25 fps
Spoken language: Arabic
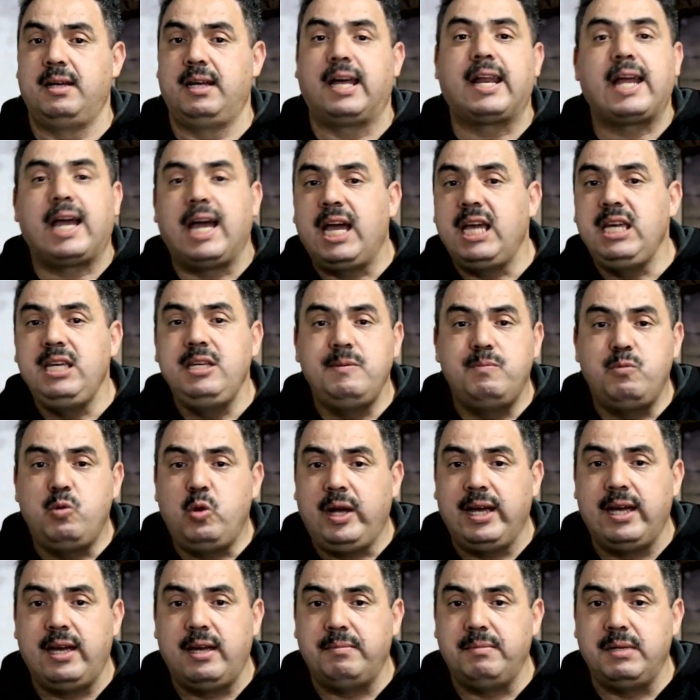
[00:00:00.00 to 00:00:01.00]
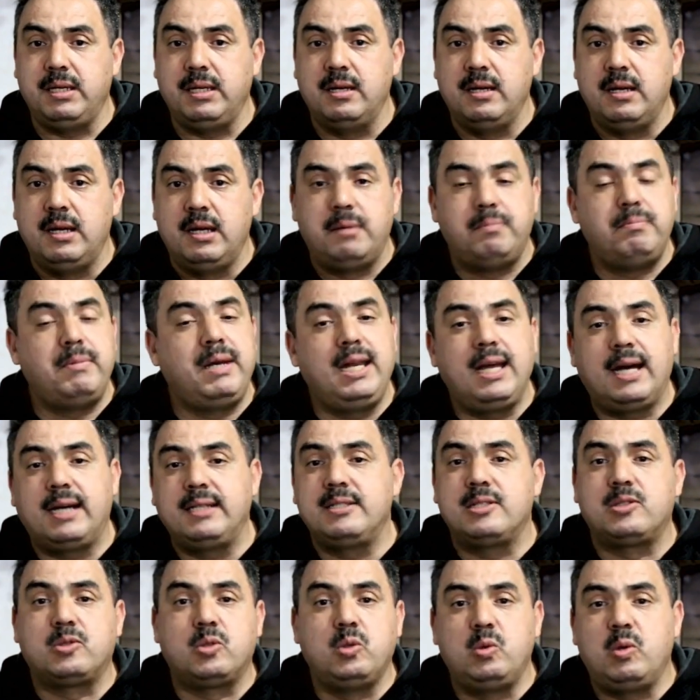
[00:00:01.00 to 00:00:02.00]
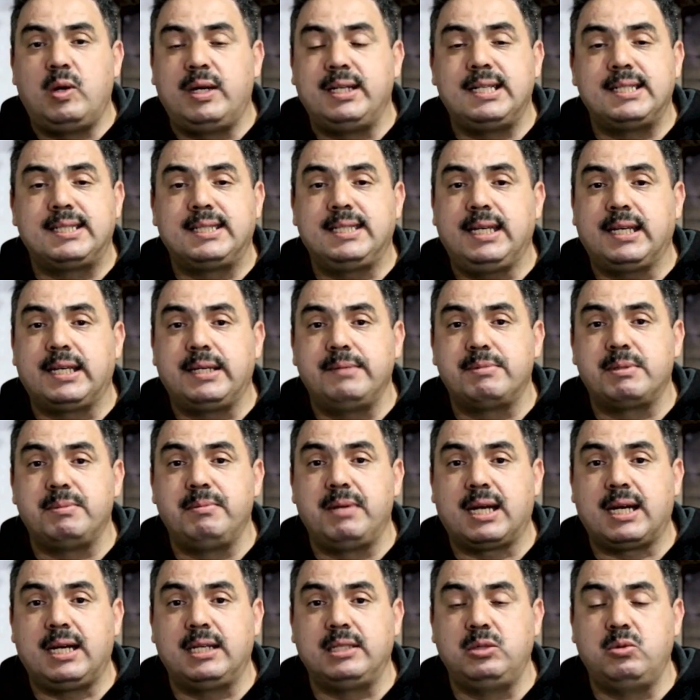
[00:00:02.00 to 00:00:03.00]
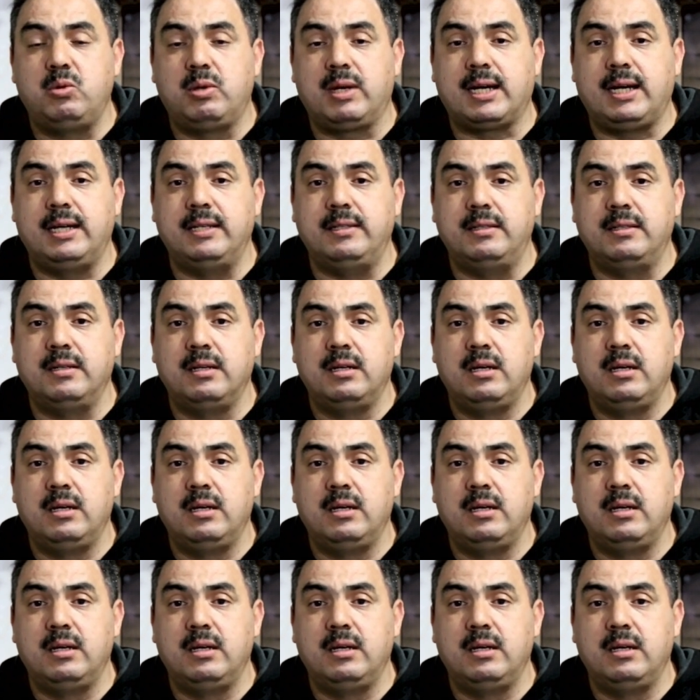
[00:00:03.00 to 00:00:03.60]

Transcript: راه اي محامي ملي غادي تقولو انا تحكمت بالقد والقد